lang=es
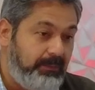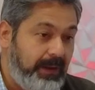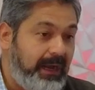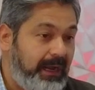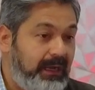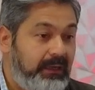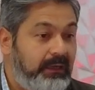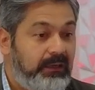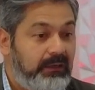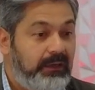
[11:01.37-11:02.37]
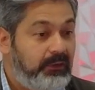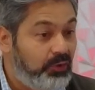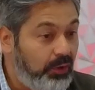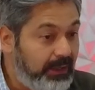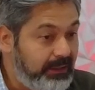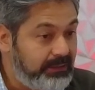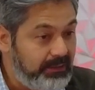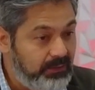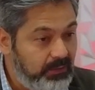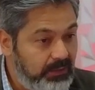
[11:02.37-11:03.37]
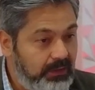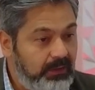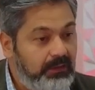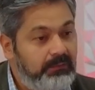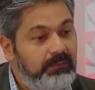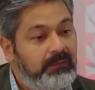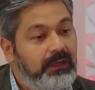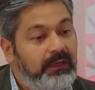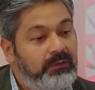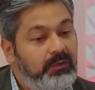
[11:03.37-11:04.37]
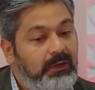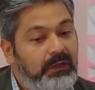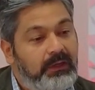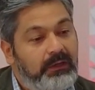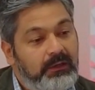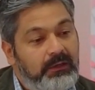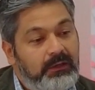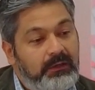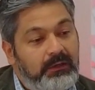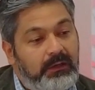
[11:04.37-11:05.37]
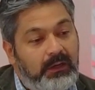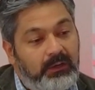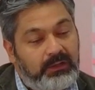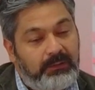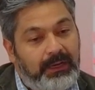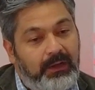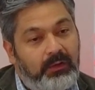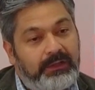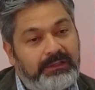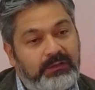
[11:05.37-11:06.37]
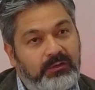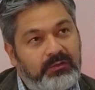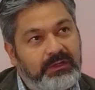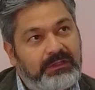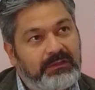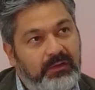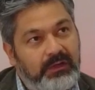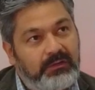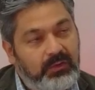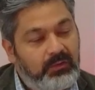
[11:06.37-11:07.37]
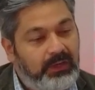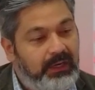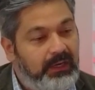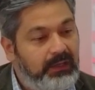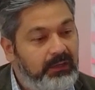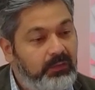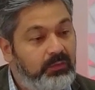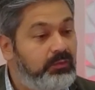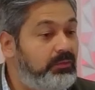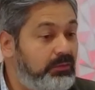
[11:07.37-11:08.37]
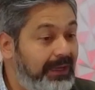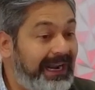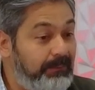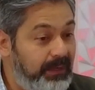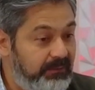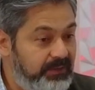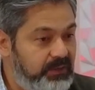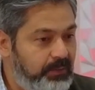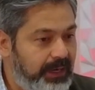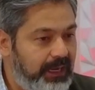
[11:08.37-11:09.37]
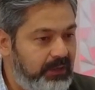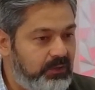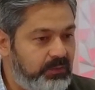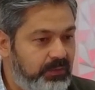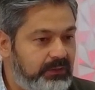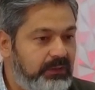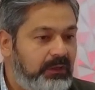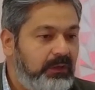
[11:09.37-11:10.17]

le paga en, dólares a, a, a, los trabajadores. los trabajadores. Entonces eso, eso es un gran beneficio para ellos. Pues.